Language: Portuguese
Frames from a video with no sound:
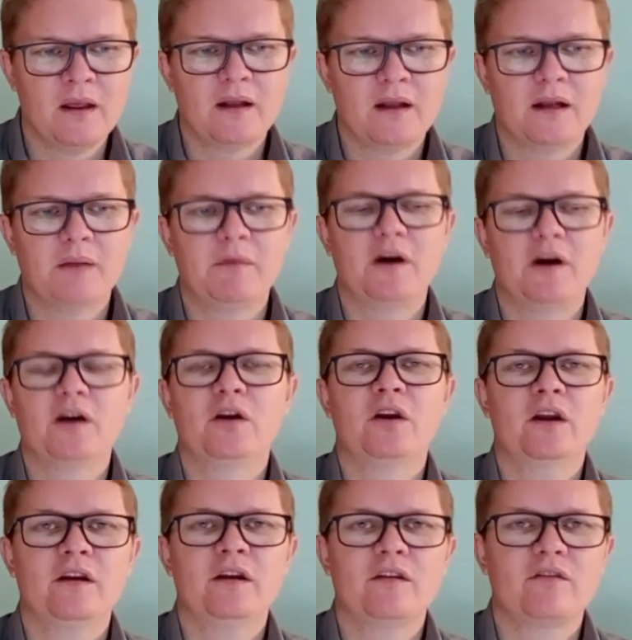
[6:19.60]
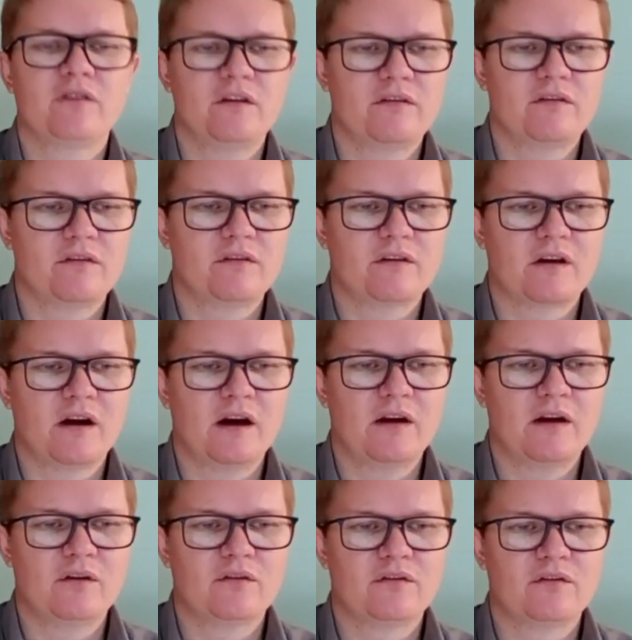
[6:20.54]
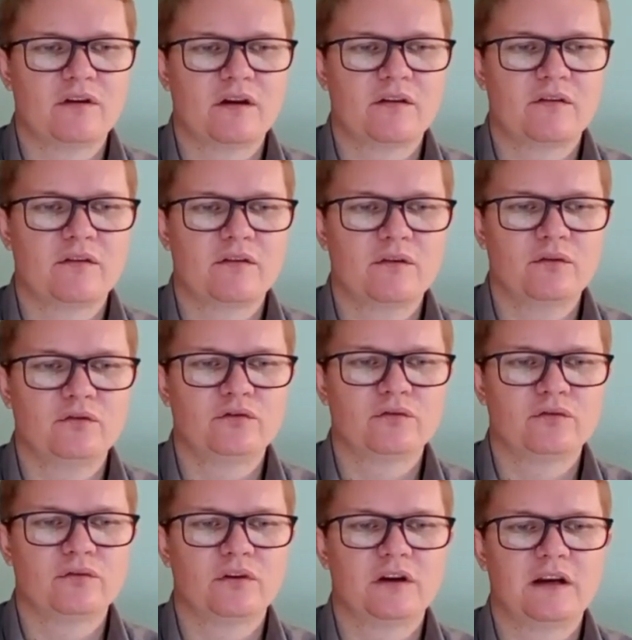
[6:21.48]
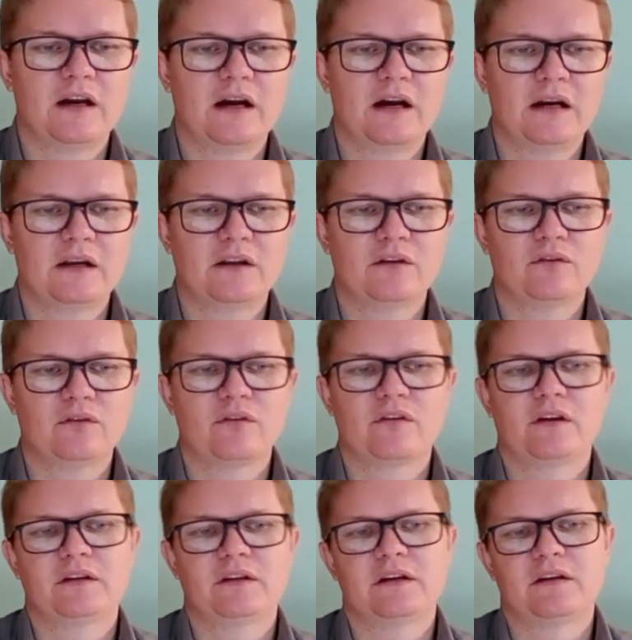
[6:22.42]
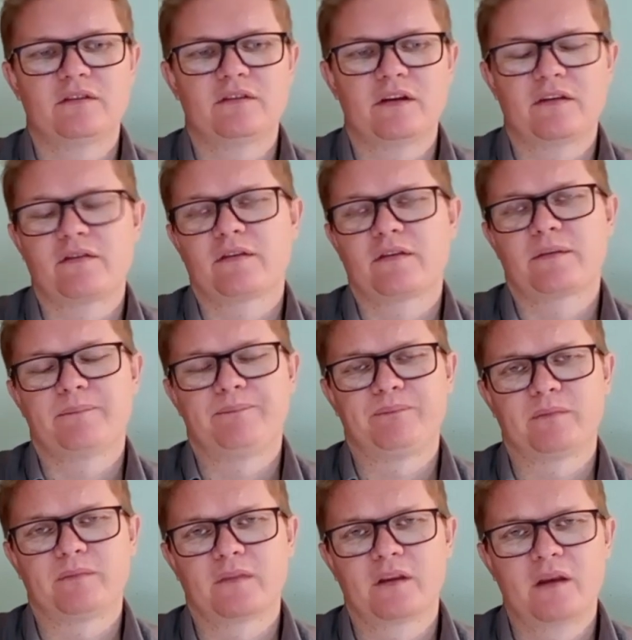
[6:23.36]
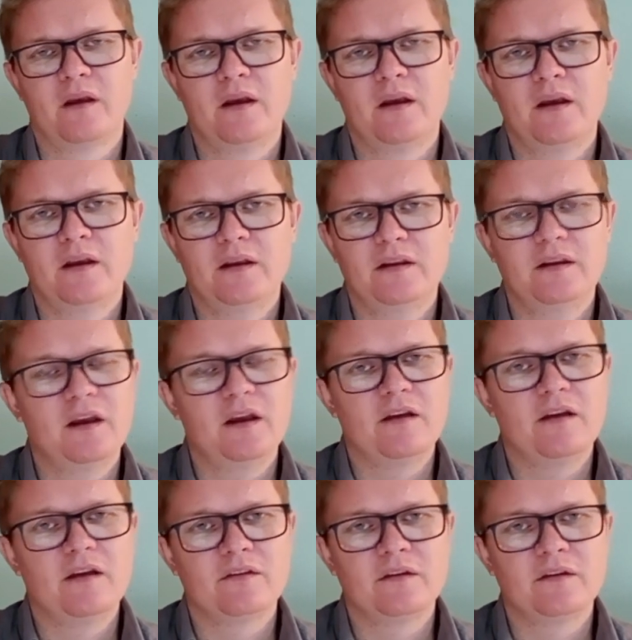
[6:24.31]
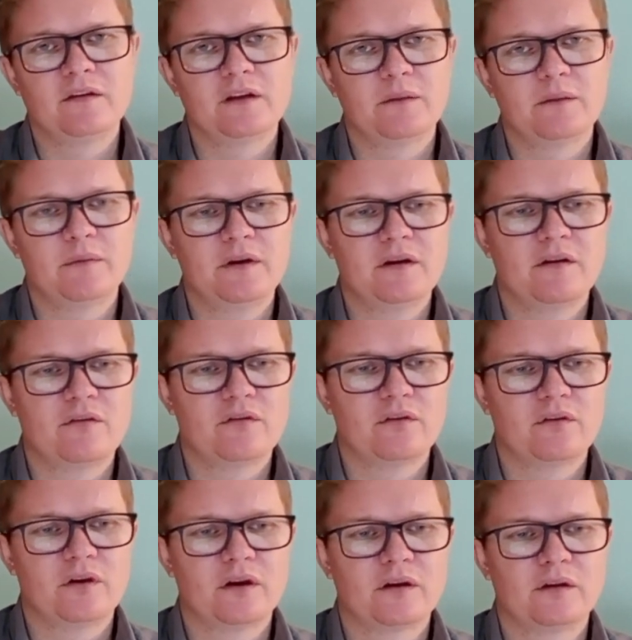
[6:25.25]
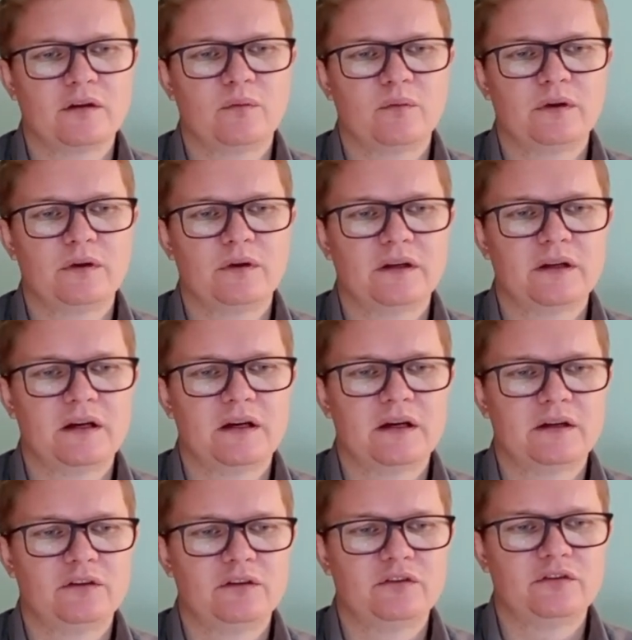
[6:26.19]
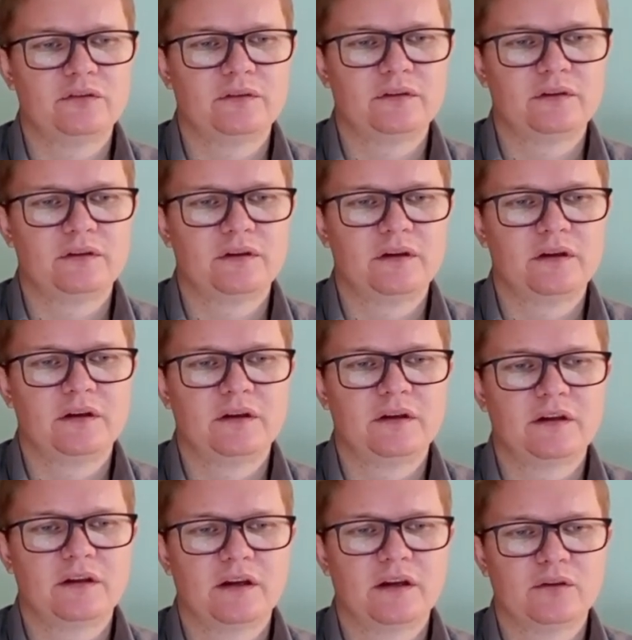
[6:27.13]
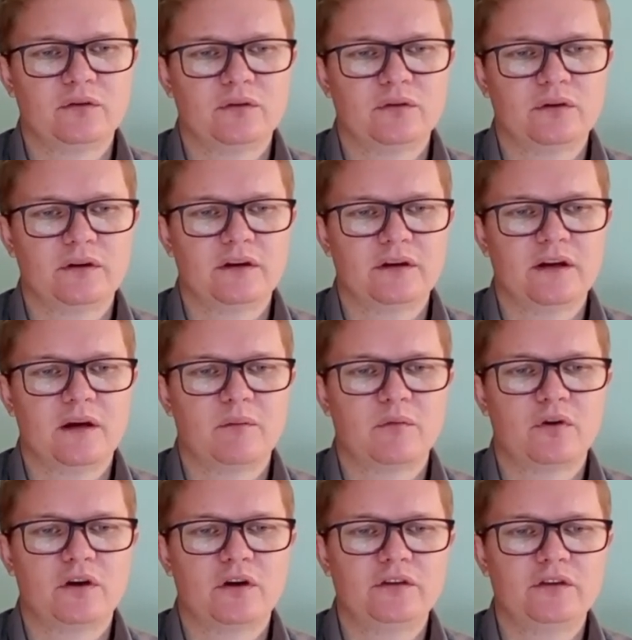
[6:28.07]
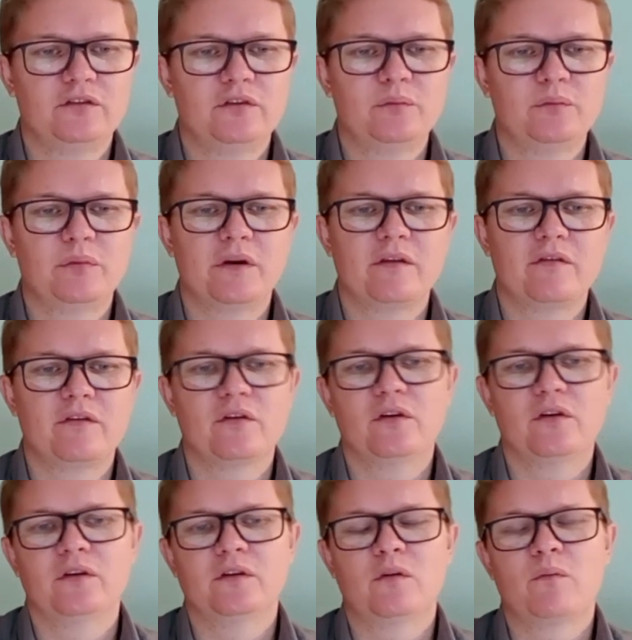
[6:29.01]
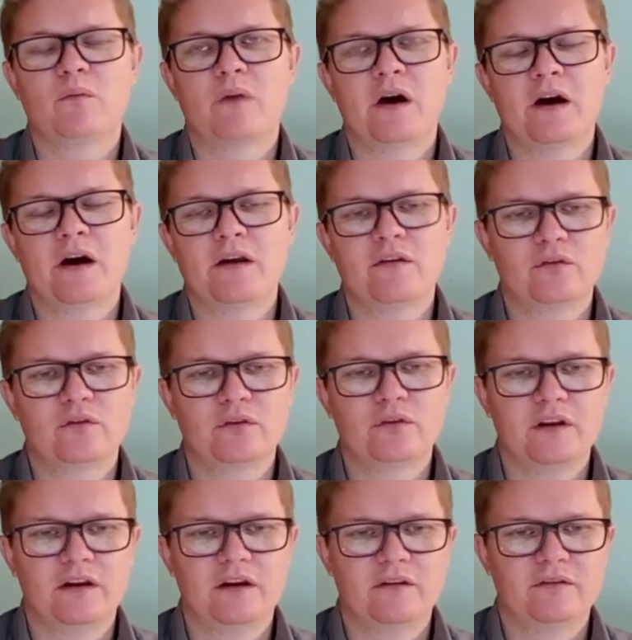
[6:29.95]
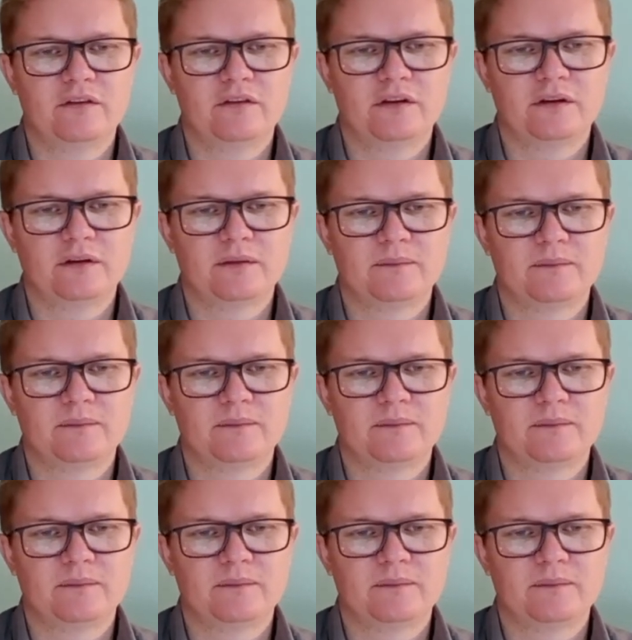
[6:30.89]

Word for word: na maioria das vezes cai no vazio de um olhar que nos atravessa. E é assim também na história da humanidade, que a dor e a morte impressionam mais do que a vida.